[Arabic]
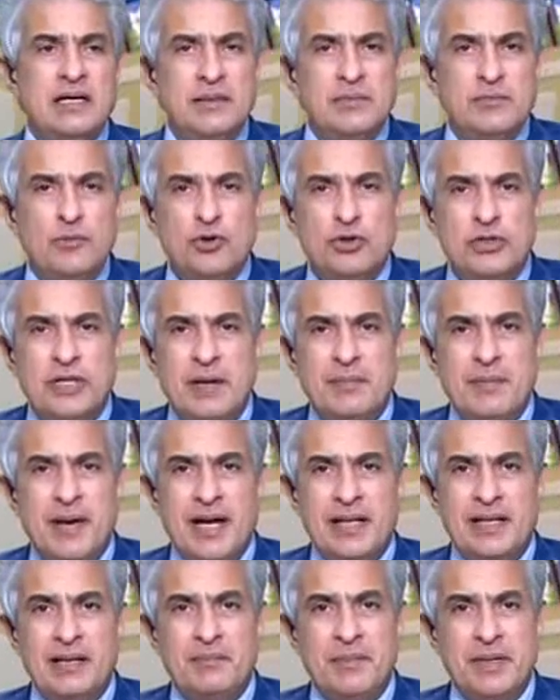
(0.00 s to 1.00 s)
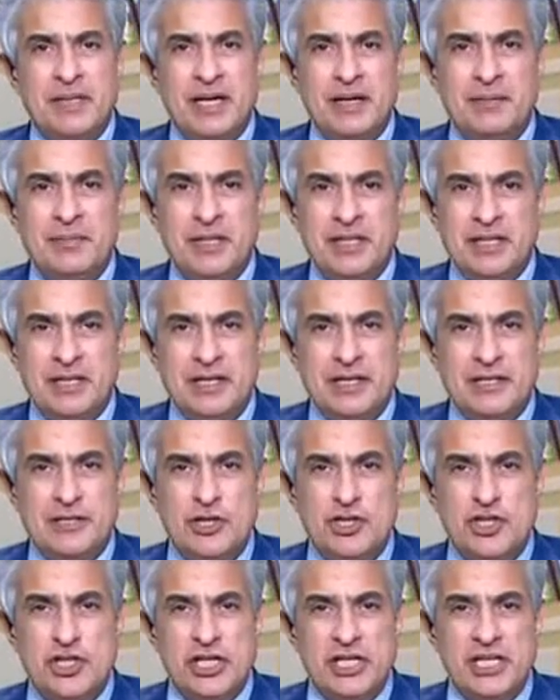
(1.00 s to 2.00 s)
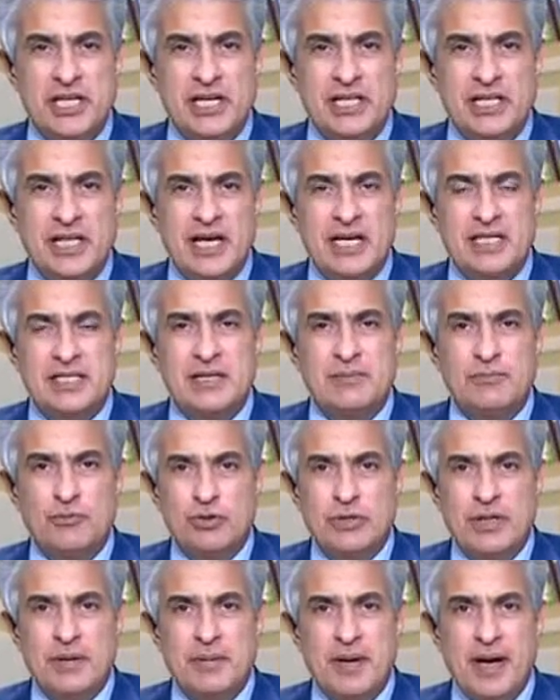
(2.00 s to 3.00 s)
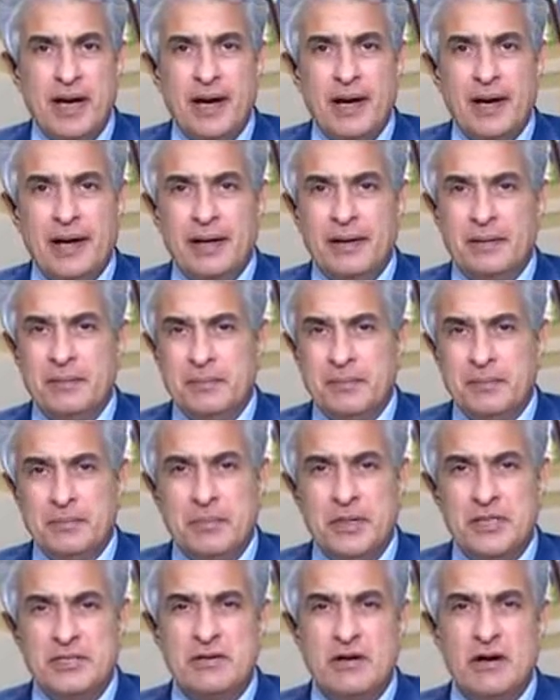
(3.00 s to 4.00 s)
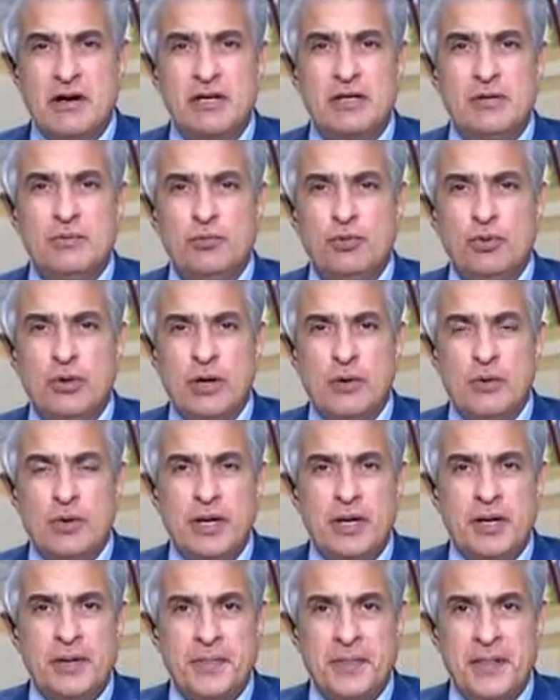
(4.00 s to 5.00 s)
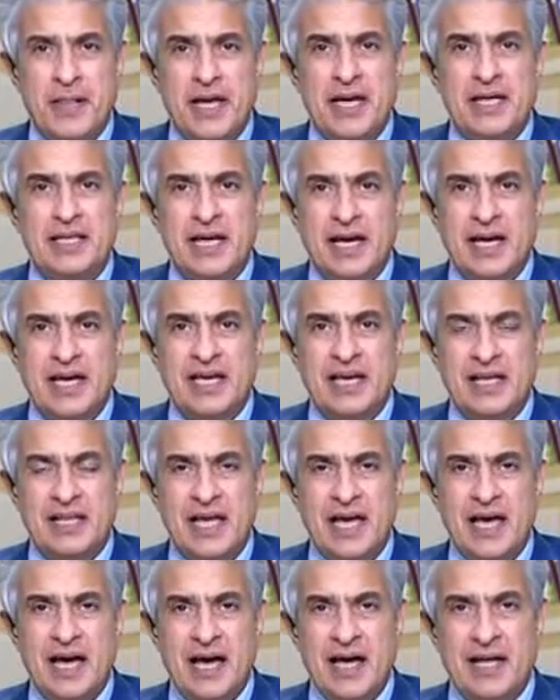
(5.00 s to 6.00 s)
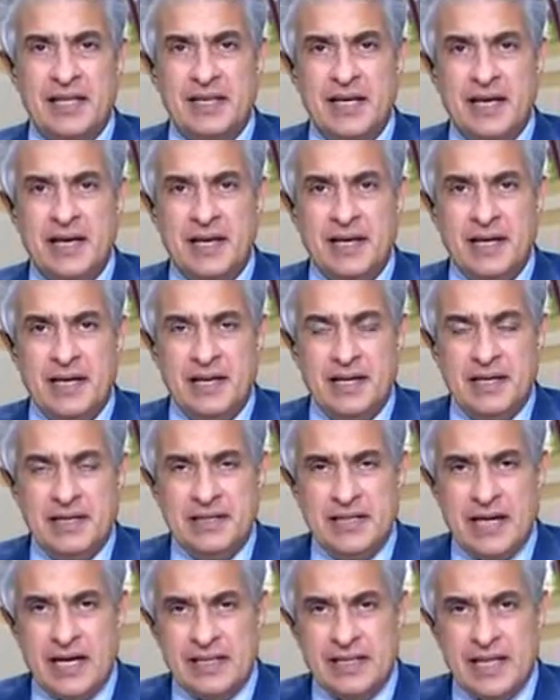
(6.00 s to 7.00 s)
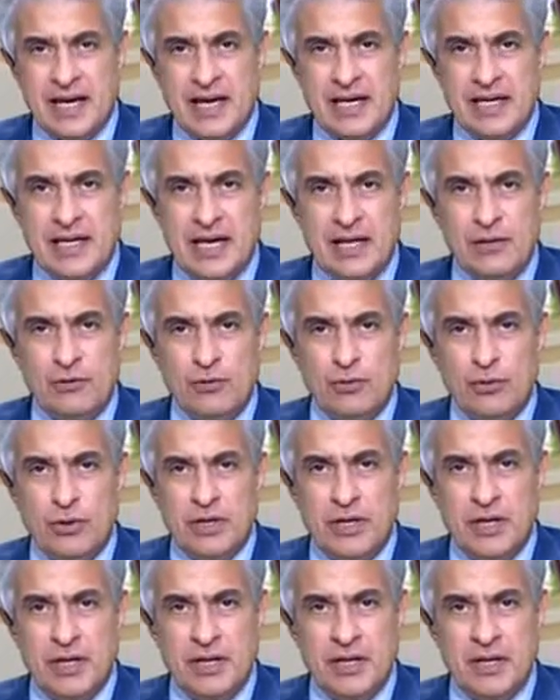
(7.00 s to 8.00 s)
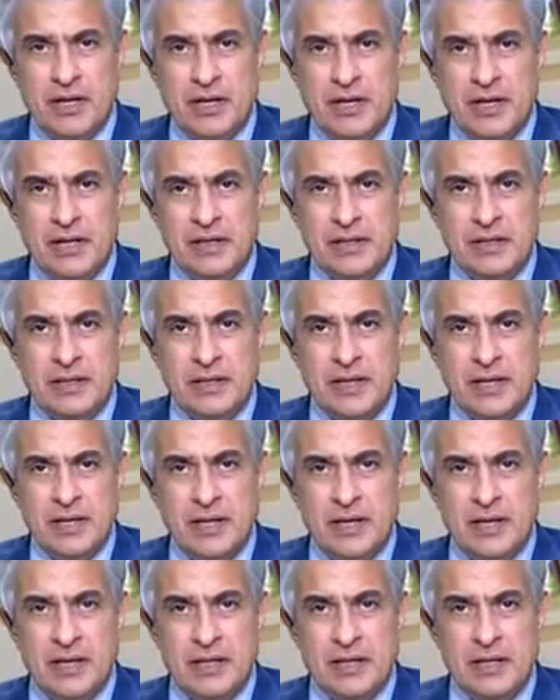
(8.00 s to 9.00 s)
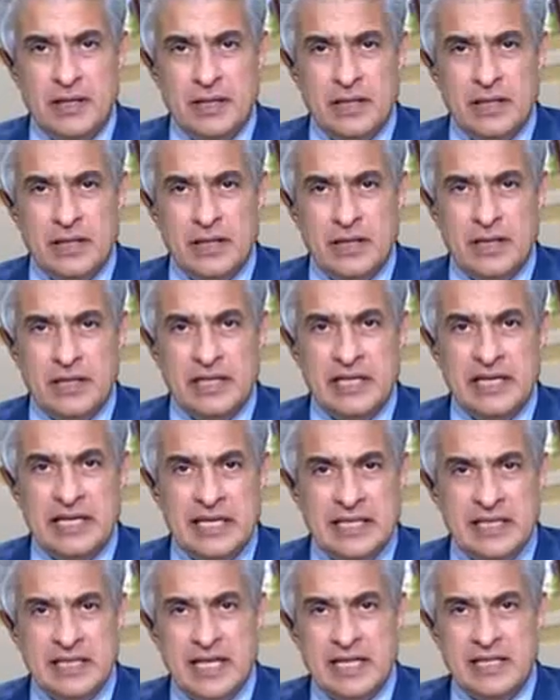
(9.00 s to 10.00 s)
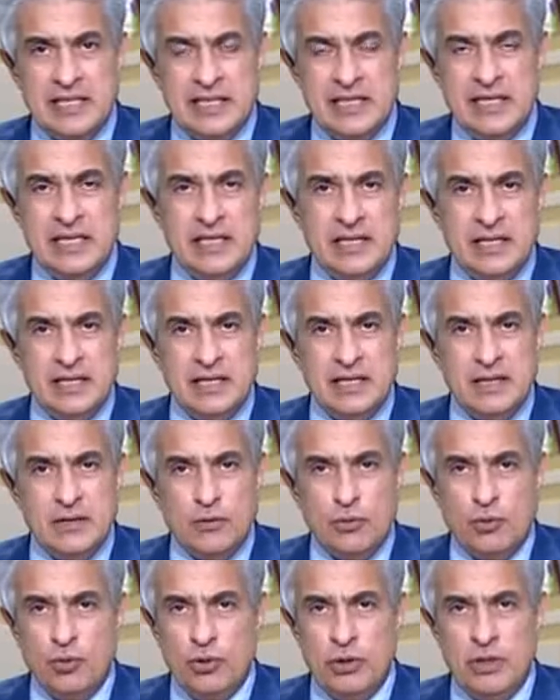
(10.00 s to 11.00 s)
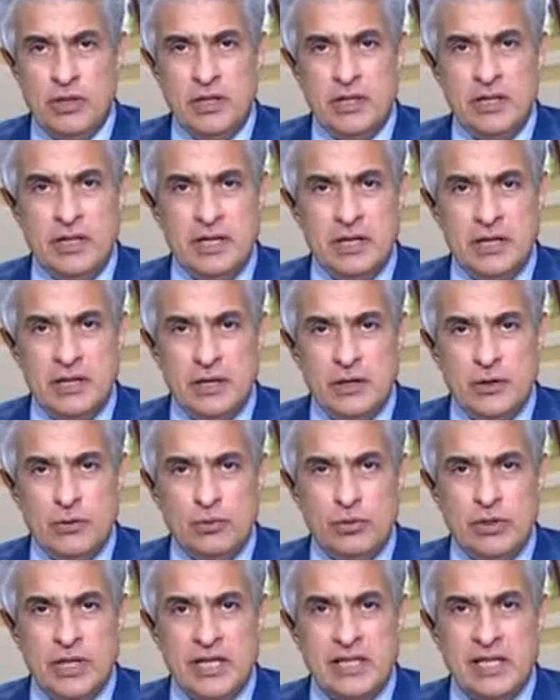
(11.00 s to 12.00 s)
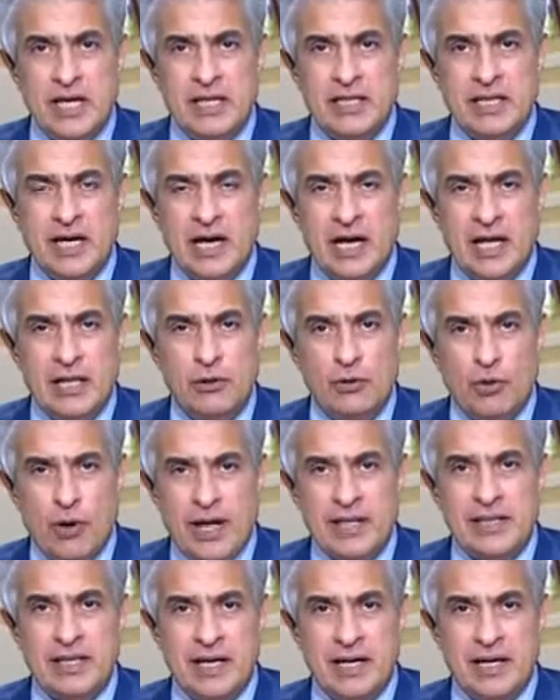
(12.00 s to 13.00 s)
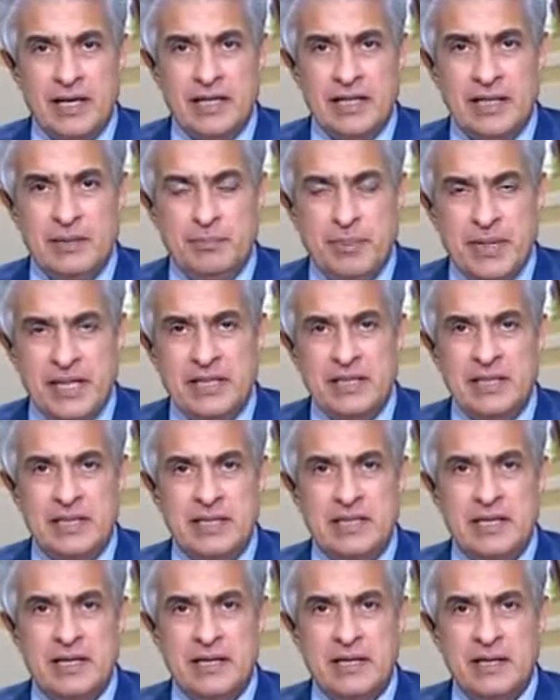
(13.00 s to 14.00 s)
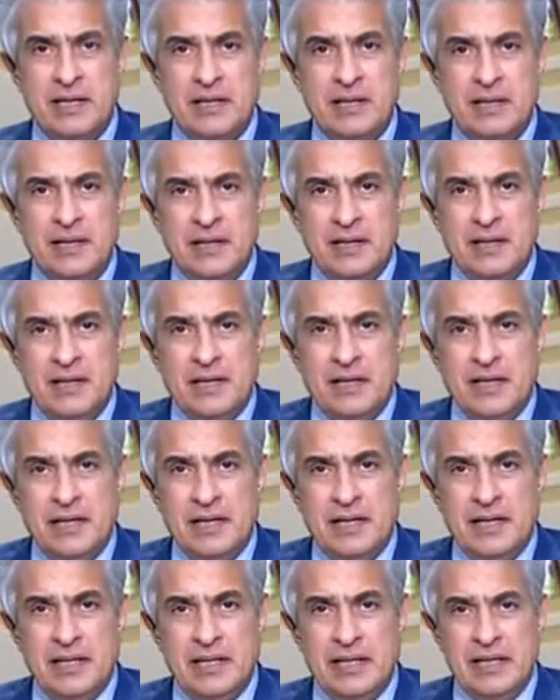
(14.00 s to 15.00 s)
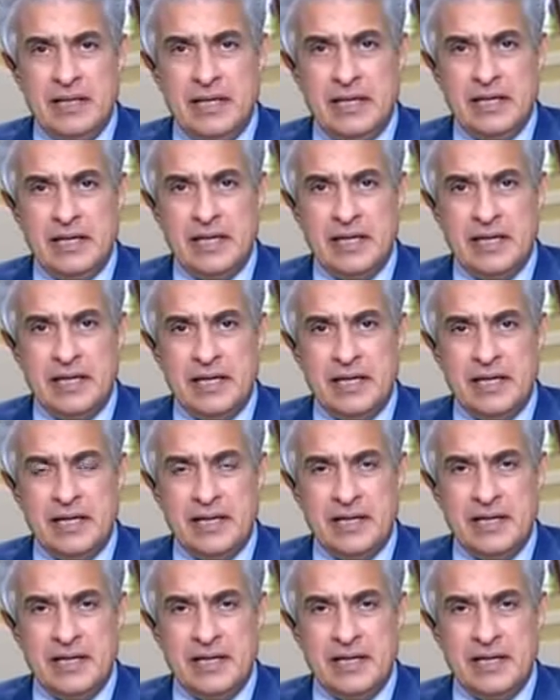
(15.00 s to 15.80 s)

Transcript: المجتمع لما تعمل تشريح لهذا المجتمع مصايب وكوارث لا يتخيلها أحد يعني تخيلوا آه، ان الجدة دي آه، كل آه، ولادها تخلوا عنها البنت اللي